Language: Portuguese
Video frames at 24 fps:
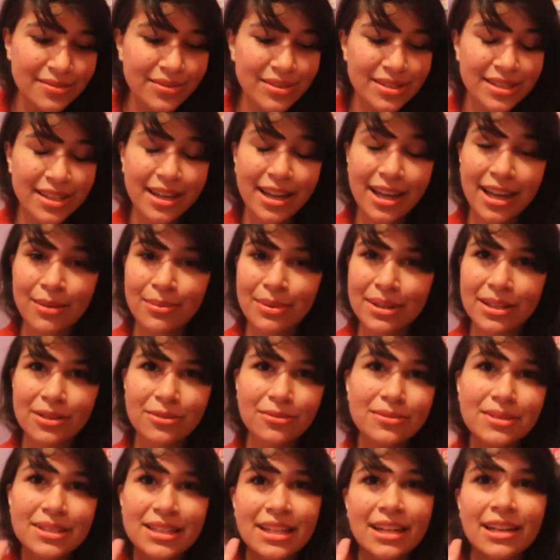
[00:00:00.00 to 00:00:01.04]
Você acaba
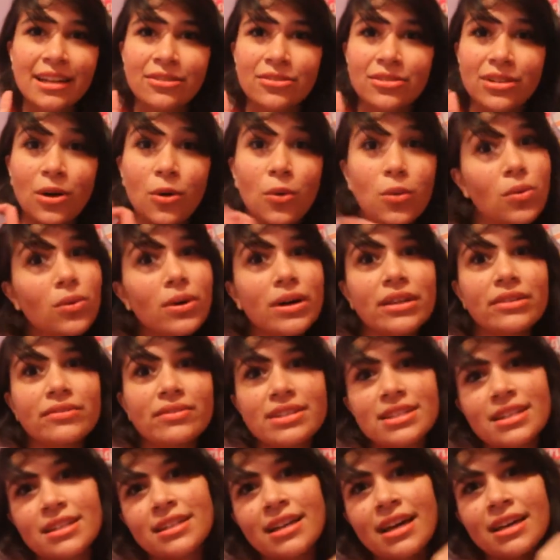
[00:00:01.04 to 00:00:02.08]
não se ligando na rua que
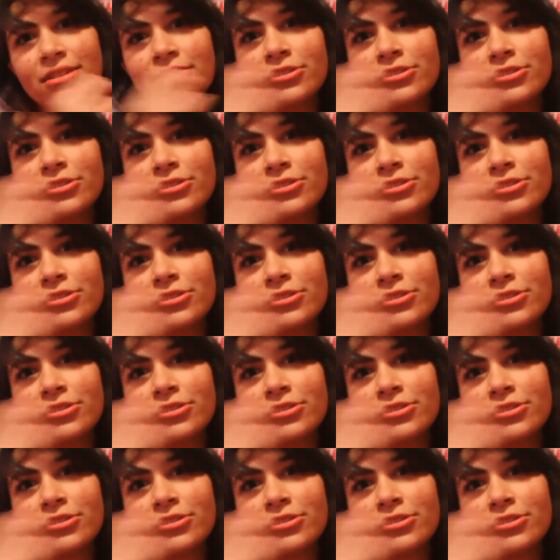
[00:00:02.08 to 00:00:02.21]
você tá,